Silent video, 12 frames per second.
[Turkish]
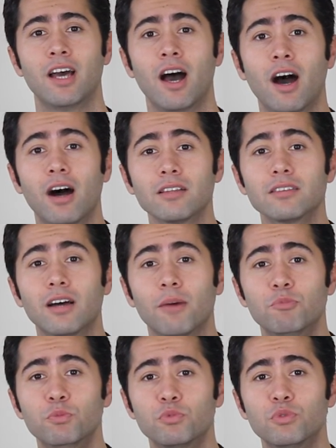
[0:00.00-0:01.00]
Hatta
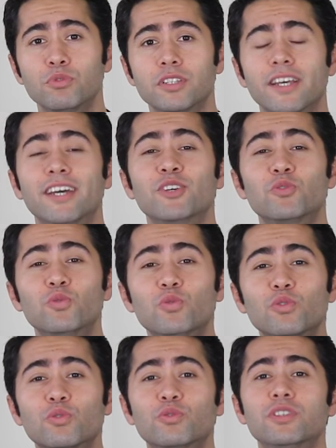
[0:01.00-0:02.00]
mümkünse
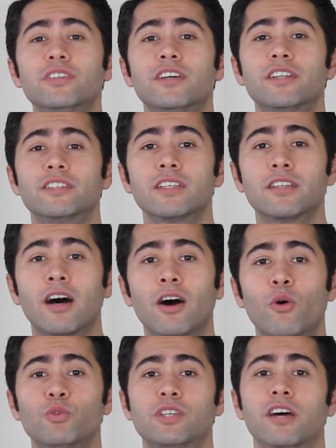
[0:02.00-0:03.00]
günlük rutinlerinize daha
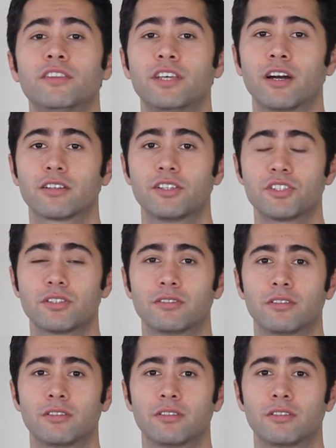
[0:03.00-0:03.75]
özenli yaklaşın